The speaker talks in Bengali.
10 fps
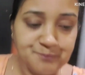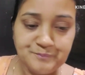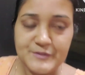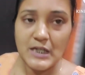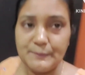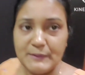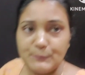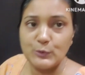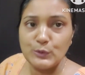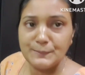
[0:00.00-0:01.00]
একবার
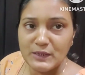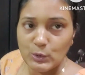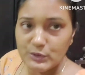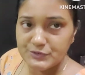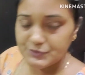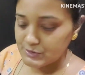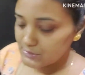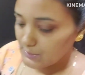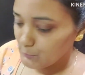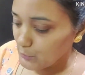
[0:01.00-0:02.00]
বললো মা কলেজ স্ট্রিট
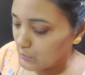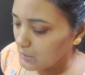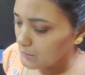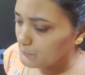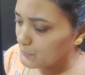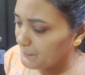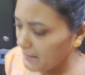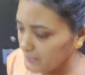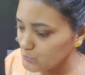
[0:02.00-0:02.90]
যাবো আমি বললাম হ্যাঁ